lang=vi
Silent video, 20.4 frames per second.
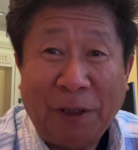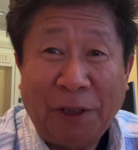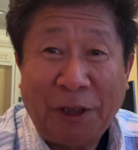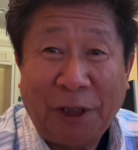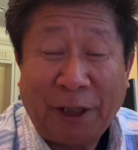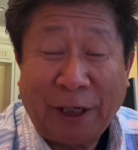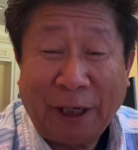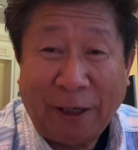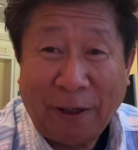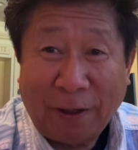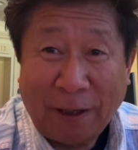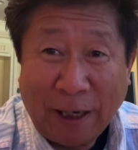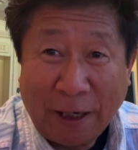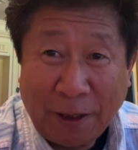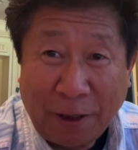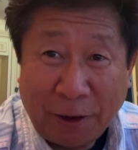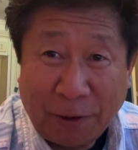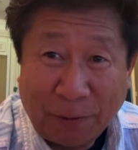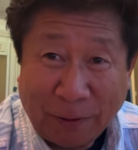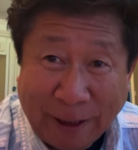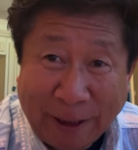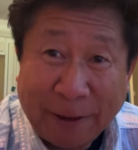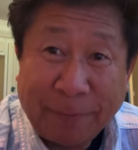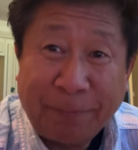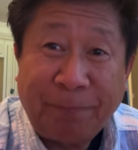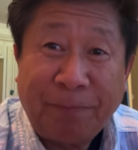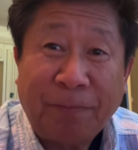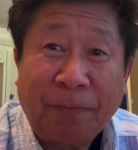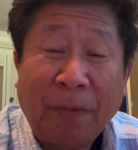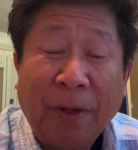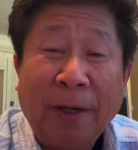chỉ kiến là cá nhân rồi nè
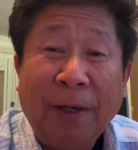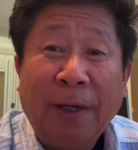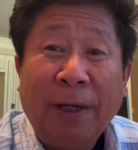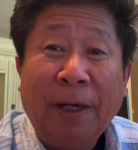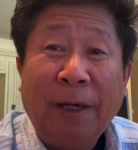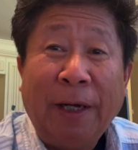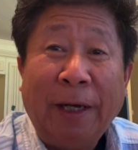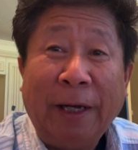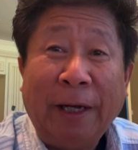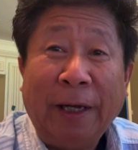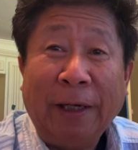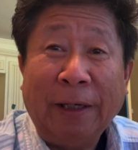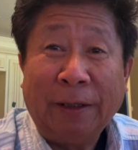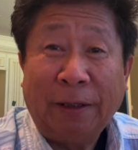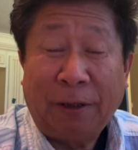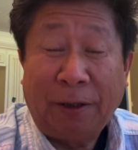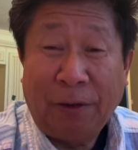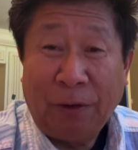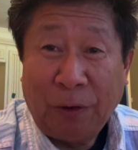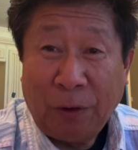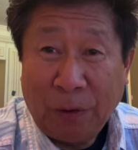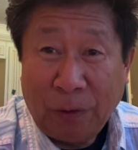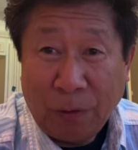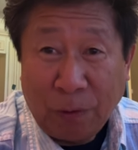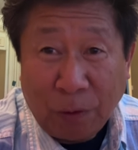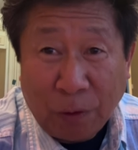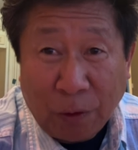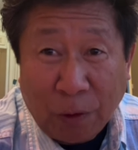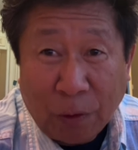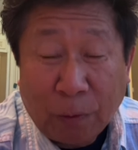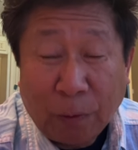ê nô
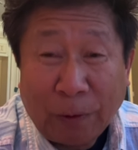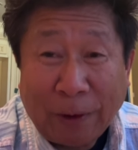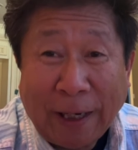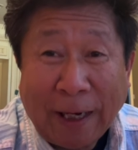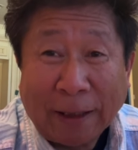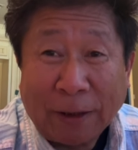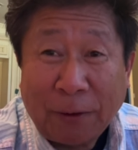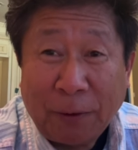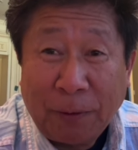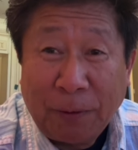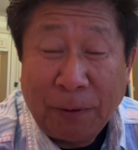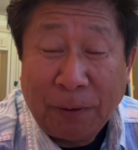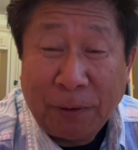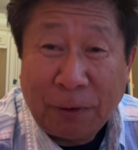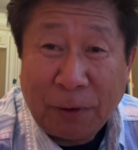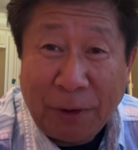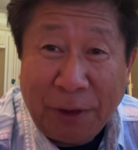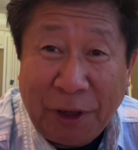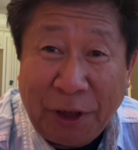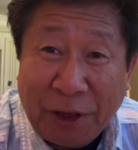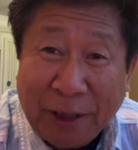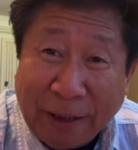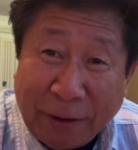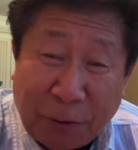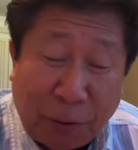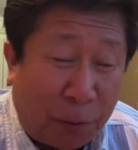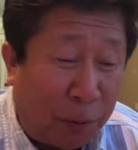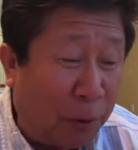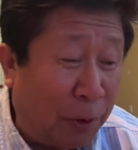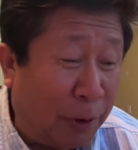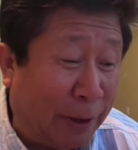nô có thằng ý rằng
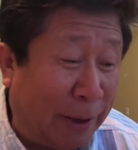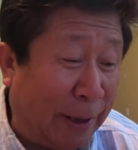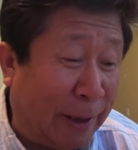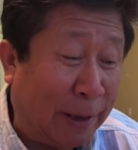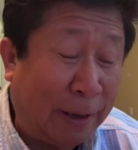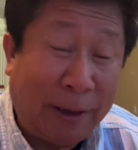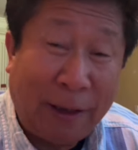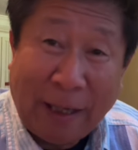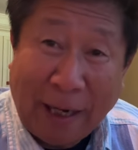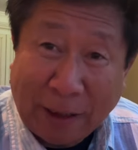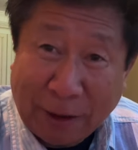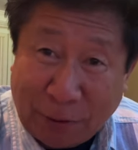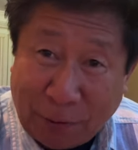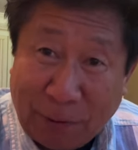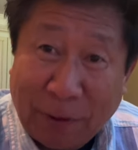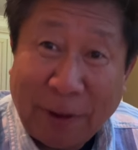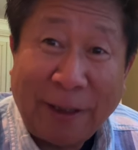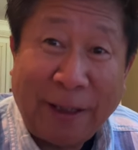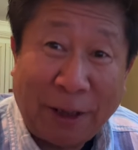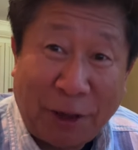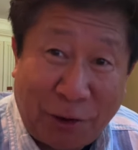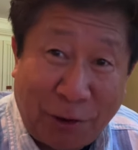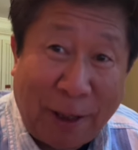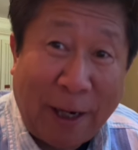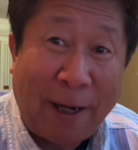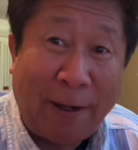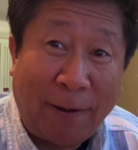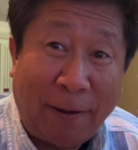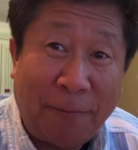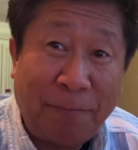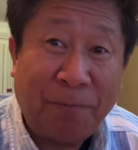to rồi thì thằng cho nó nhà chú
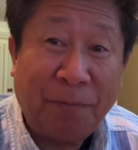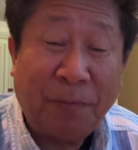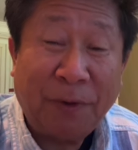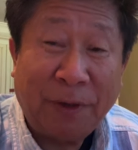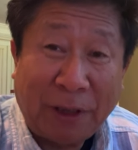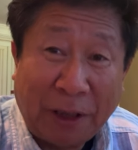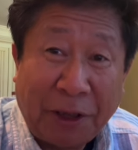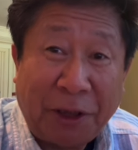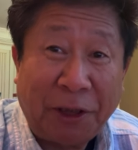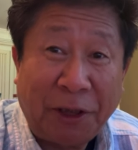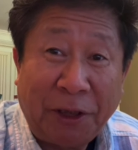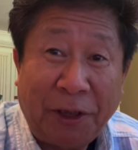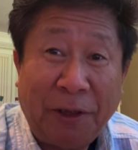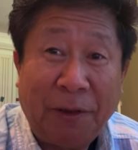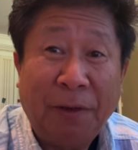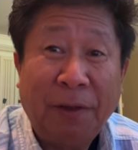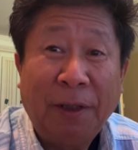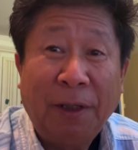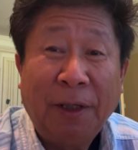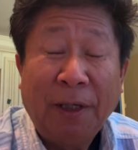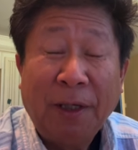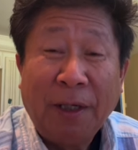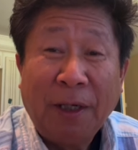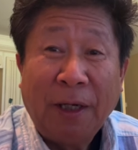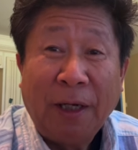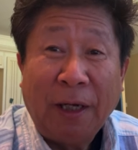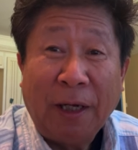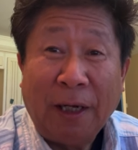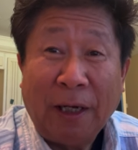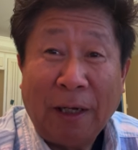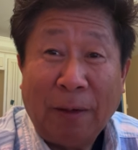hao ta chỉ
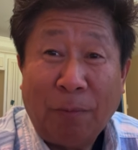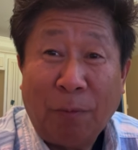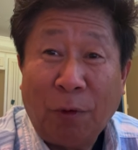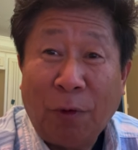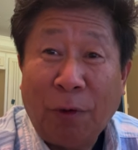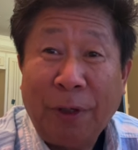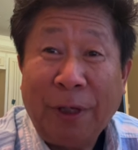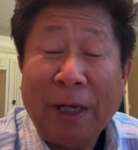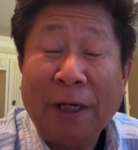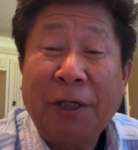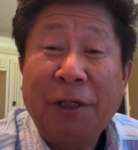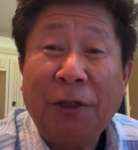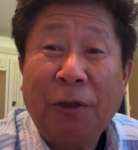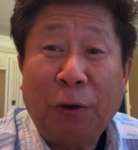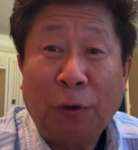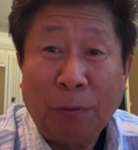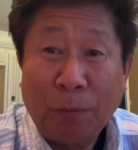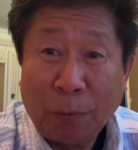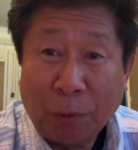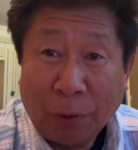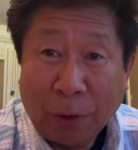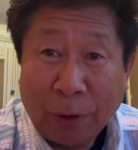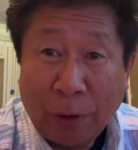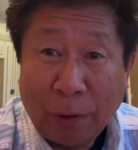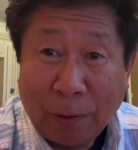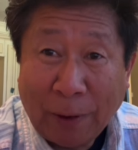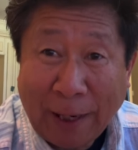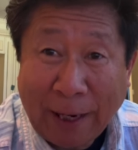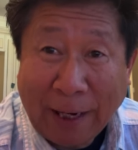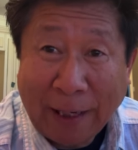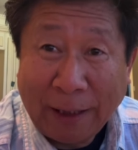à, mua nhà chữ thu mua lô
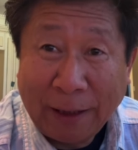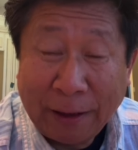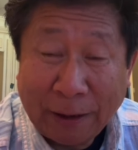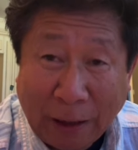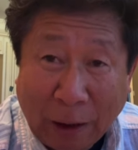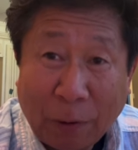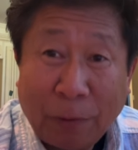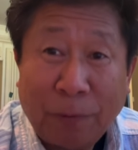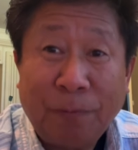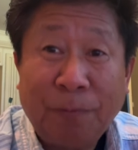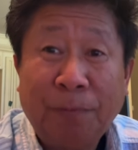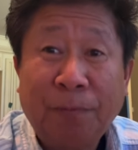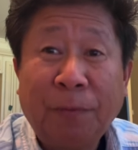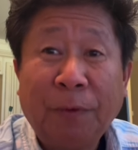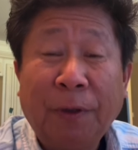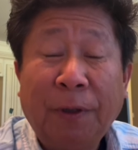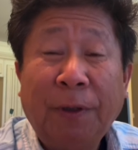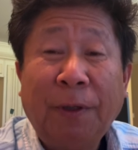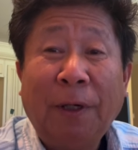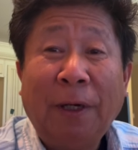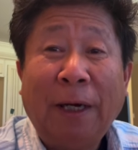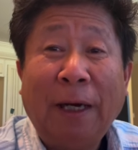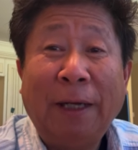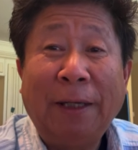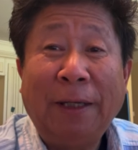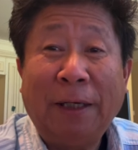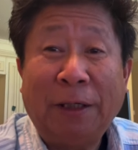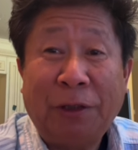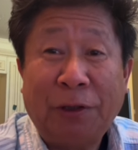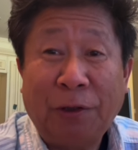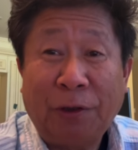hà lên đầu hai
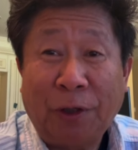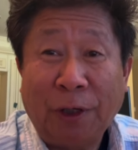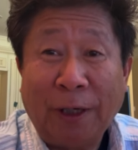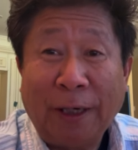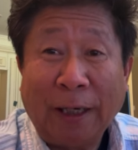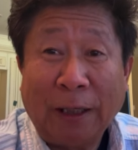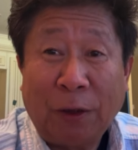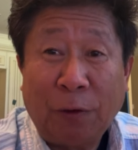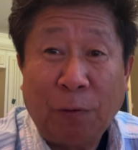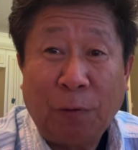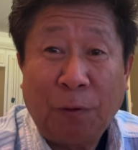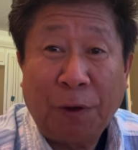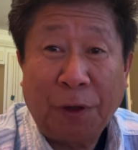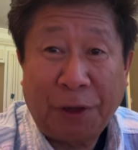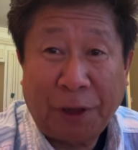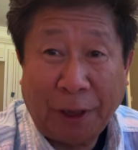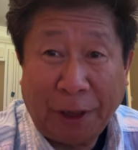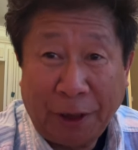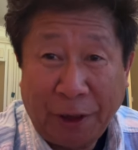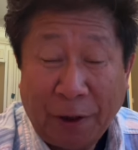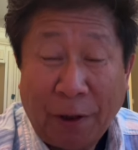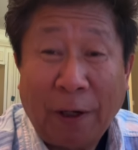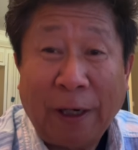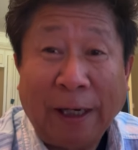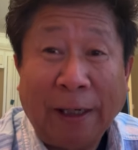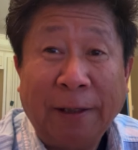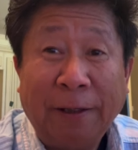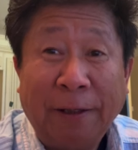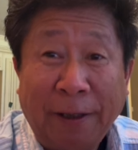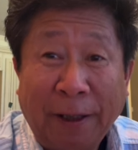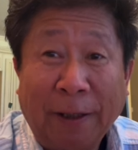nhà chữ cho là tu cái trình nho nè
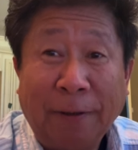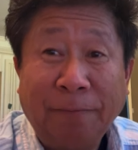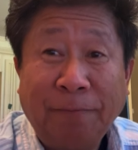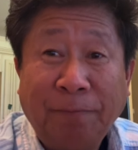dạ